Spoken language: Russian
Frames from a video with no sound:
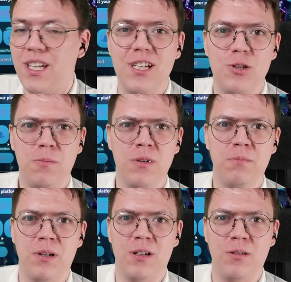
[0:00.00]
Какие еще мы
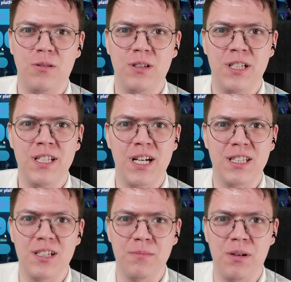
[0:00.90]
про
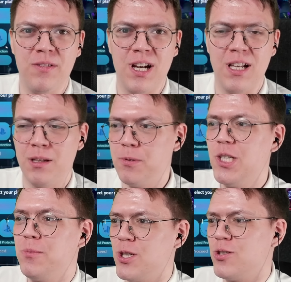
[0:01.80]
генераторы проверяли?
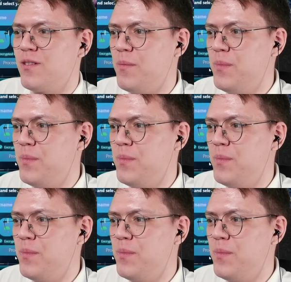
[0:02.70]
Напишите, пожалуйста, в